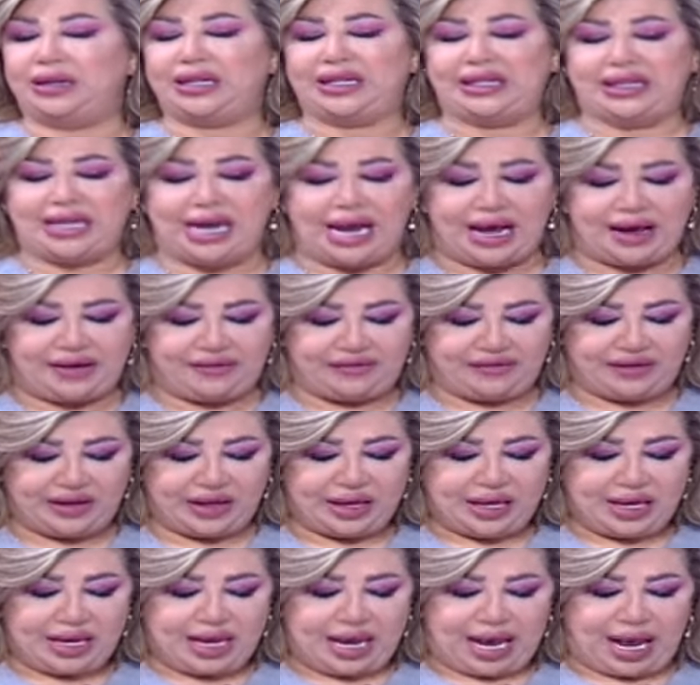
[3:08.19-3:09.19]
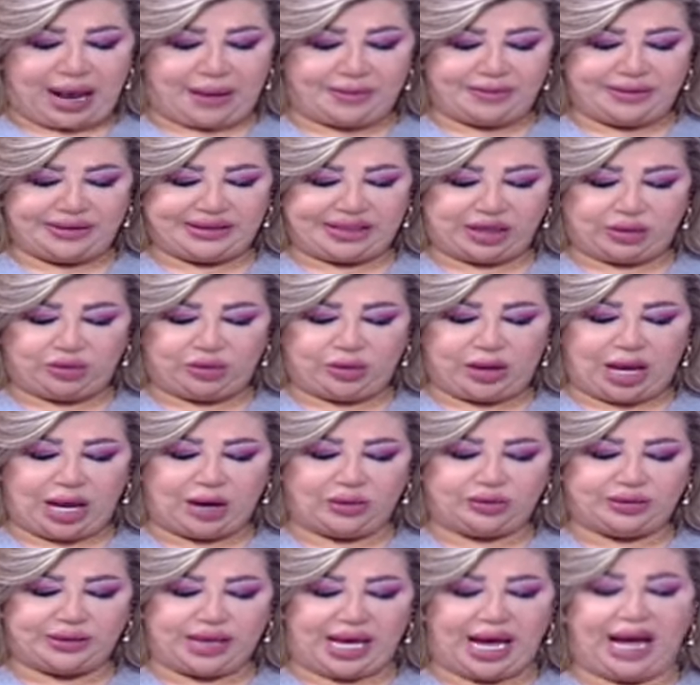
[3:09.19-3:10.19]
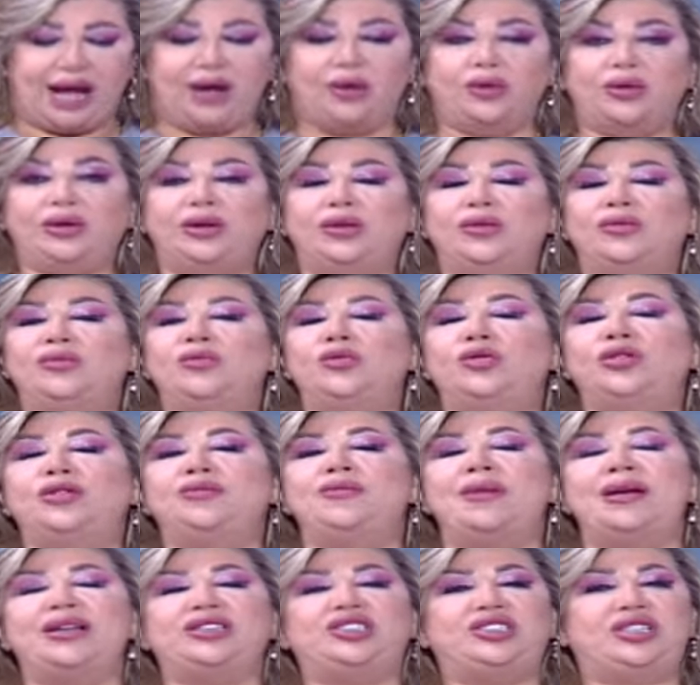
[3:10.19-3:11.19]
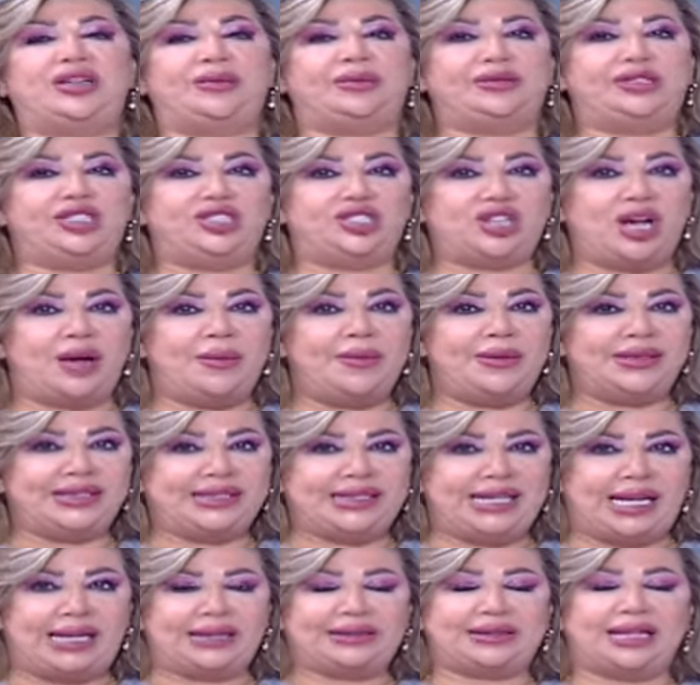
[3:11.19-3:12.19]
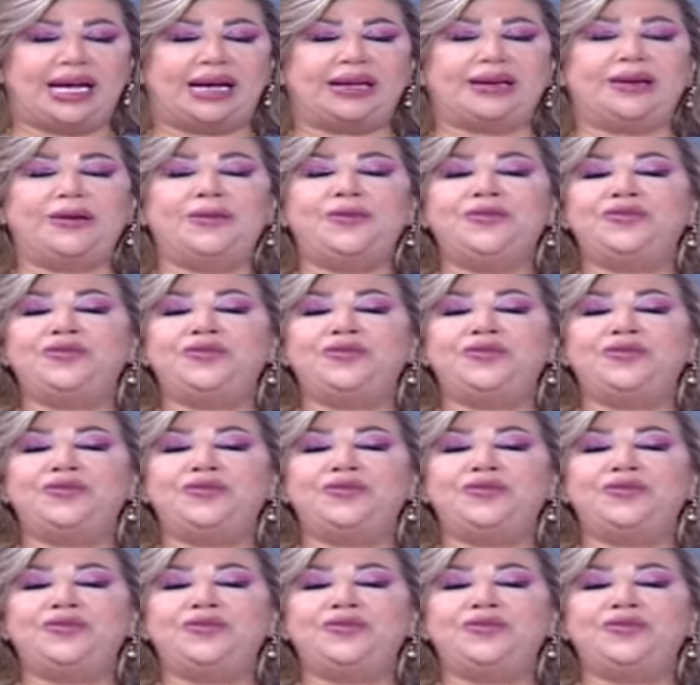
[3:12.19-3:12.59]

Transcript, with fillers: خلاف عم بيسوي أوضاعه الامور ماشية باتجاه مصلحتك